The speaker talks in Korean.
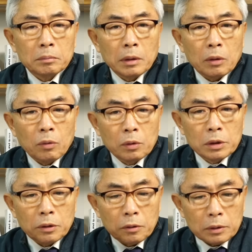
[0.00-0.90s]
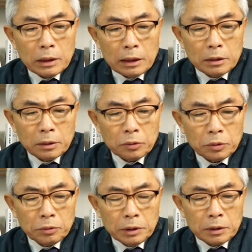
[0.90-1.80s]
뭐 공적으로
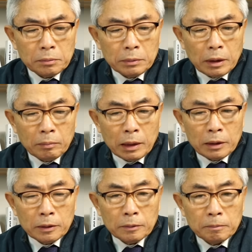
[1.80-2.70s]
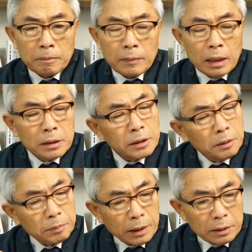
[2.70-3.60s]
사적으로 뛰었습니다만은
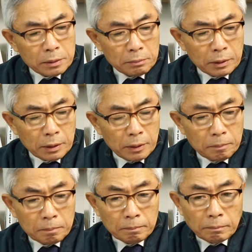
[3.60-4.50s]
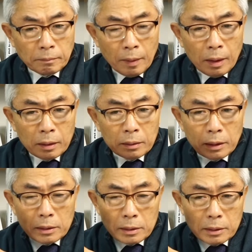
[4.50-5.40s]
실패했습니다.
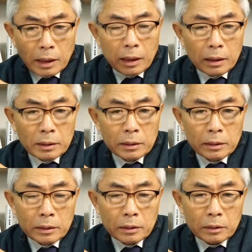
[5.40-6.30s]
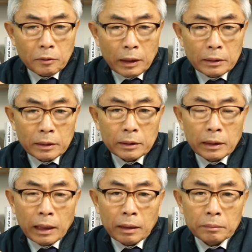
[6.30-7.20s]
그래서 제가 이 과정을
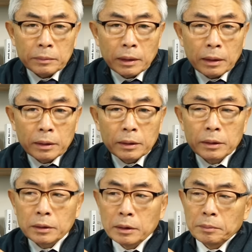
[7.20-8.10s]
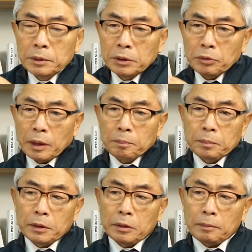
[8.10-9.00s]
잘 압니다.
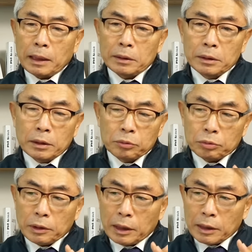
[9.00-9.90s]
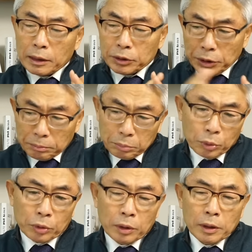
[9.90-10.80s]
경제민주화법안 12개가
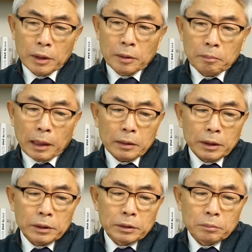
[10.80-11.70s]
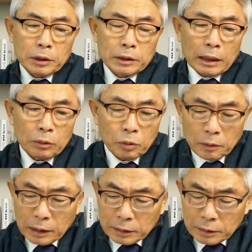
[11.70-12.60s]
전부 박근혜 정부에서 다
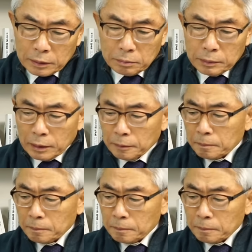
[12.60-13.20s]
통과되었습니다.